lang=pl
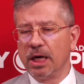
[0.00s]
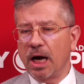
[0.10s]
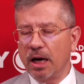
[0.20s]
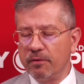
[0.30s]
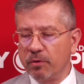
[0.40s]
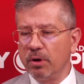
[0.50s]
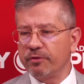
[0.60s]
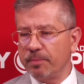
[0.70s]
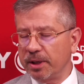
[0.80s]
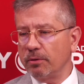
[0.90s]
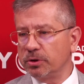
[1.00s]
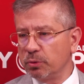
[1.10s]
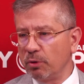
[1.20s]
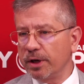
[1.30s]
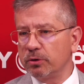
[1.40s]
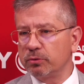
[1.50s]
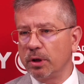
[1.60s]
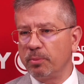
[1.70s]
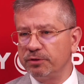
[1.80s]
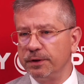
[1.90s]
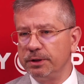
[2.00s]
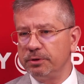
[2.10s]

ale w ogóle wspaniały człowiek, który poświęcił